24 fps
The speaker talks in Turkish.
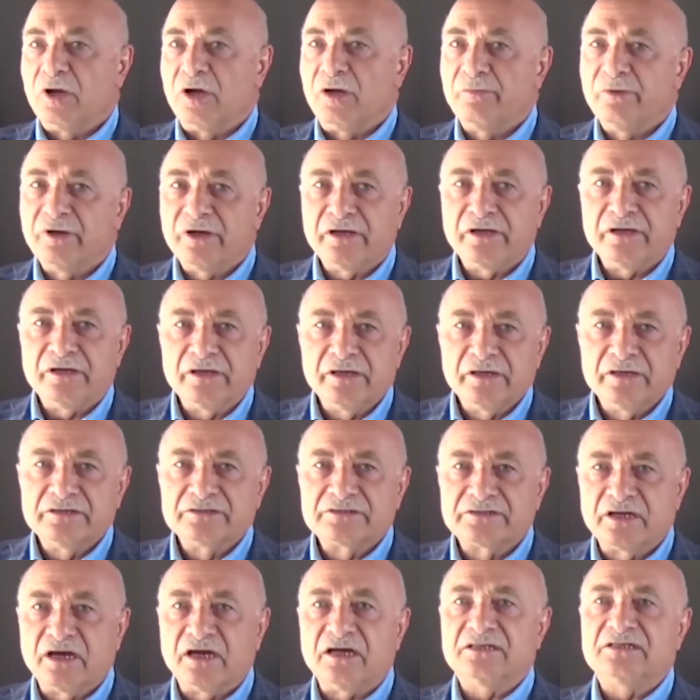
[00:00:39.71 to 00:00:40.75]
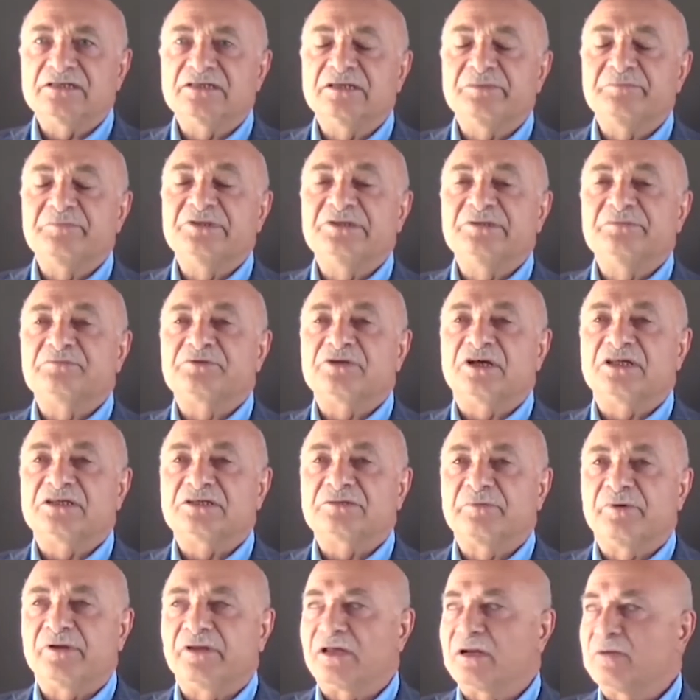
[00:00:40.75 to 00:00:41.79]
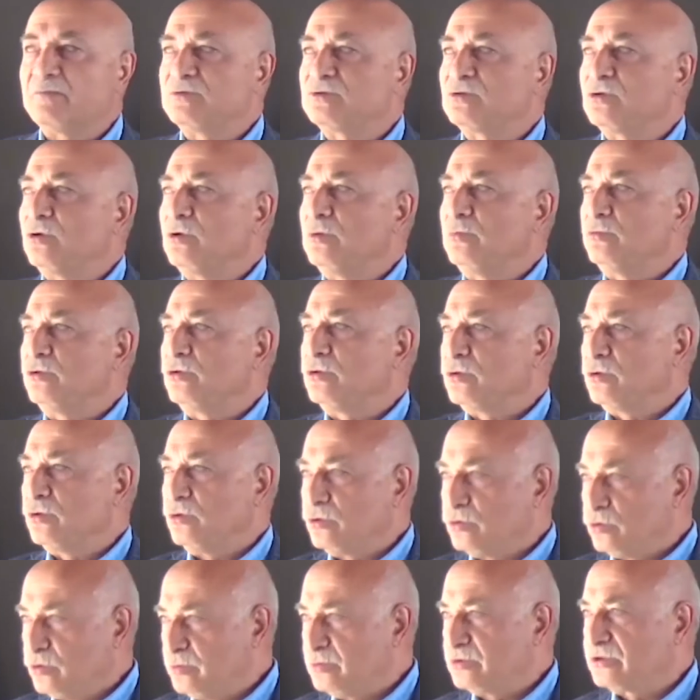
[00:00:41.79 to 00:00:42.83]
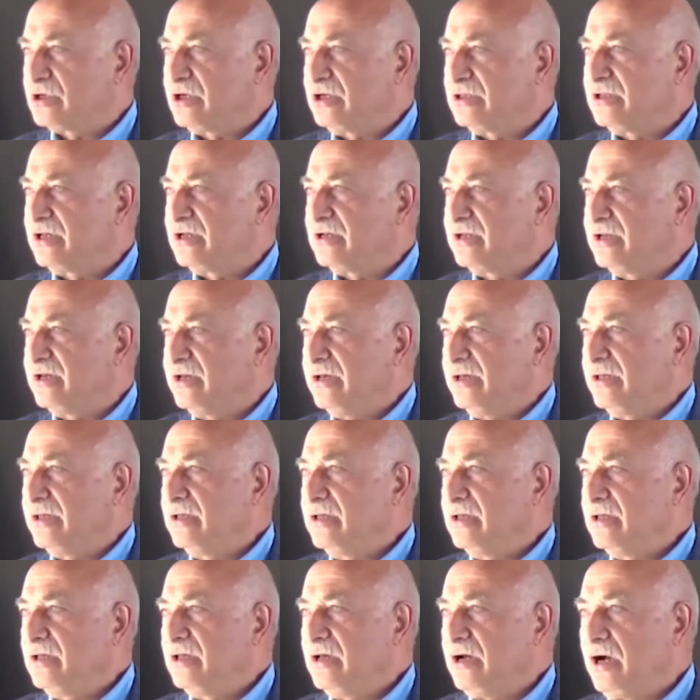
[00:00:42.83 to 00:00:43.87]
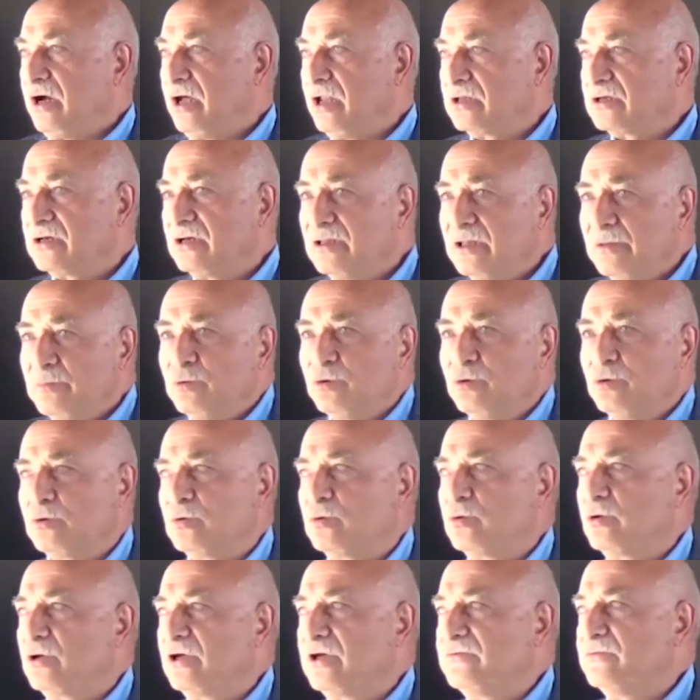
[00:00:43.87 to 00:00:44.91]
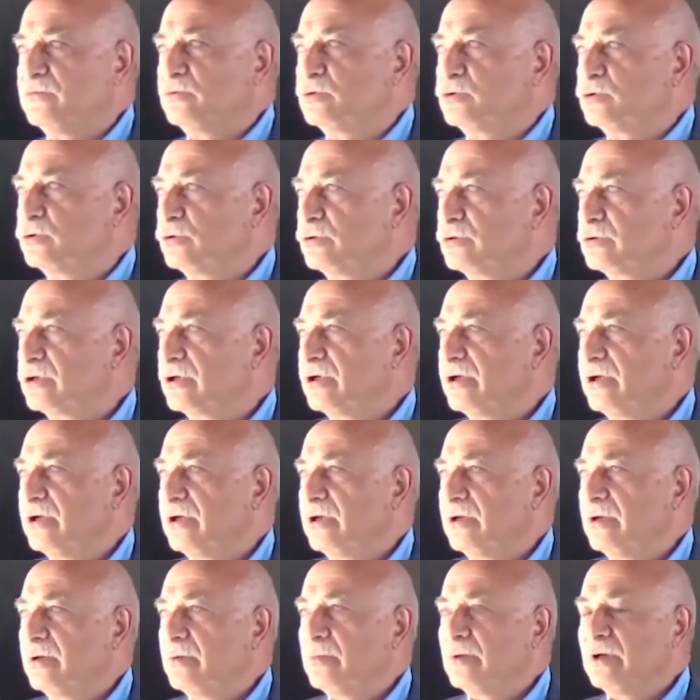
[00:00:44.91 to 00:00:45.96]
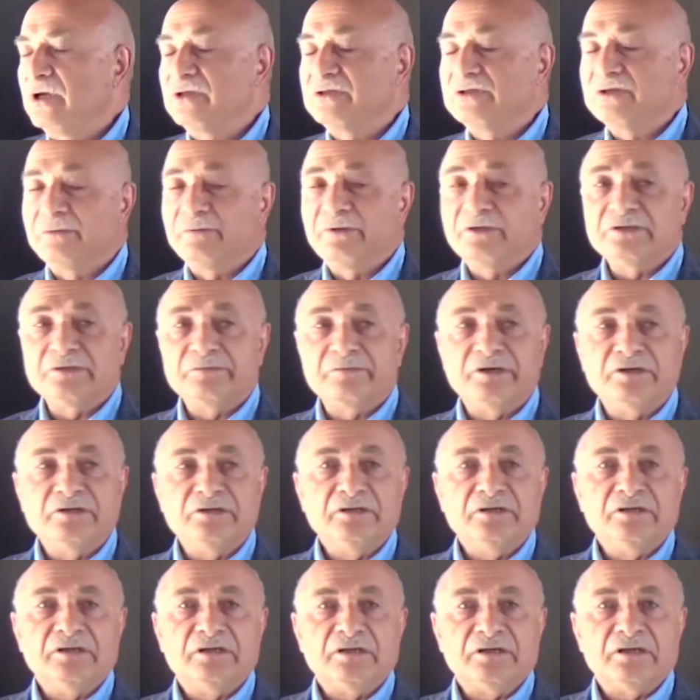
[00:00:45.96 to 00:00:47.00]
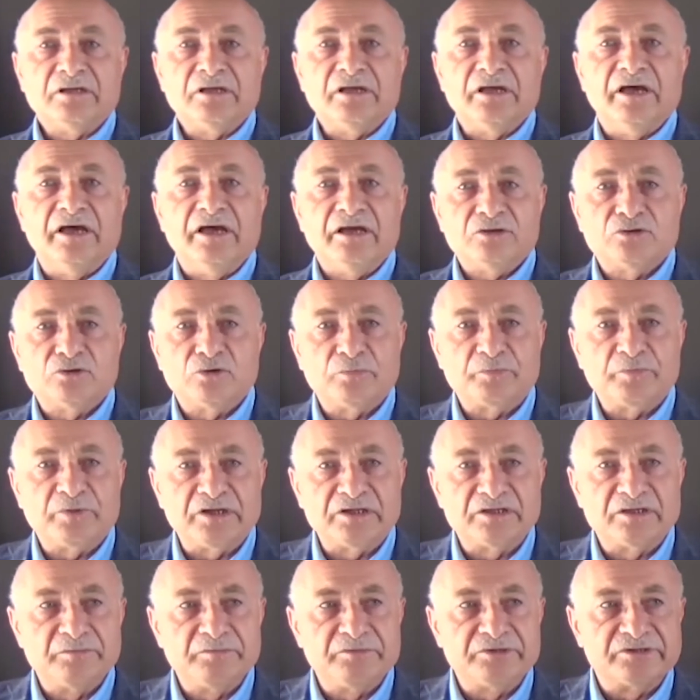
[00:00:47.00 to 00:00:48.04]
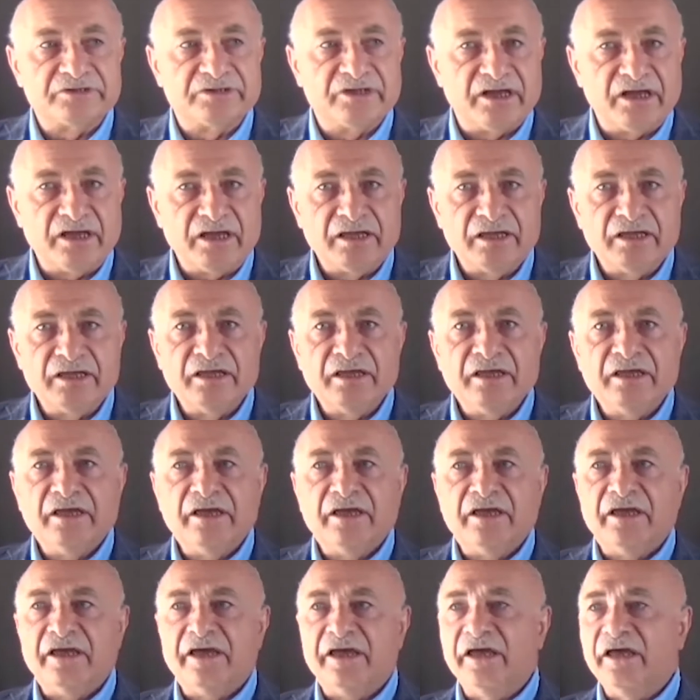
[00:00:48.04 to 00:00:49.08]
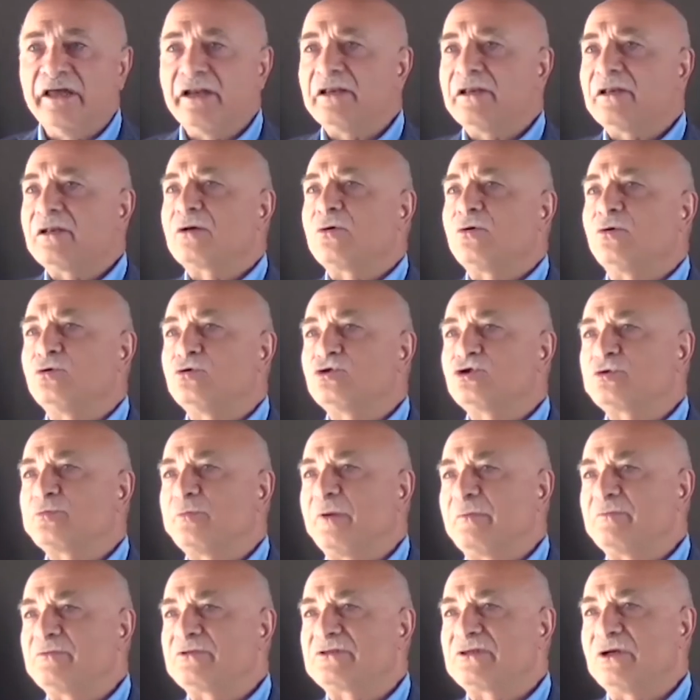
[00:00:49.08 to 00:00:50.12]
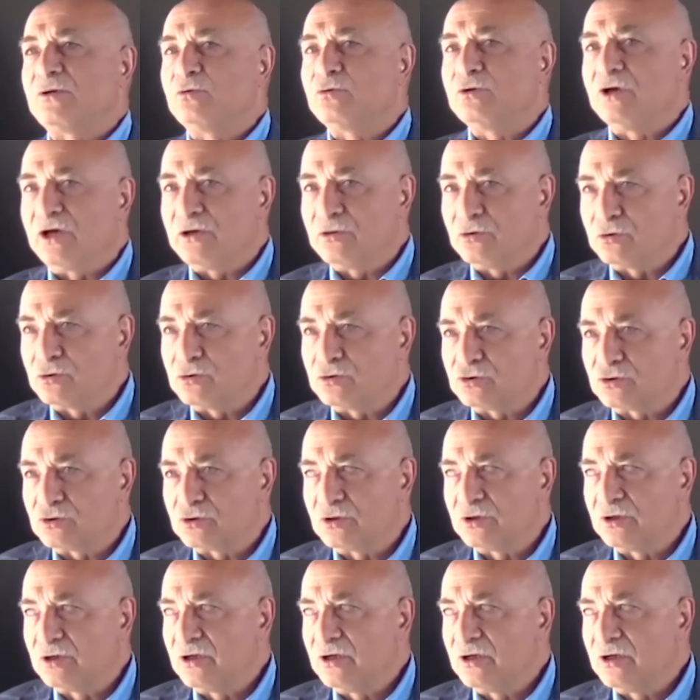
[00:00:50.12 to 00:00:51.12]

Ama sadece bizim çalışmalarımız olmuyor gördüğümüz kadarıyla. Halka da büyük görev düşüyor. Zaman zaman her toplantımızda, her konuşmamızda uyarıyoruz.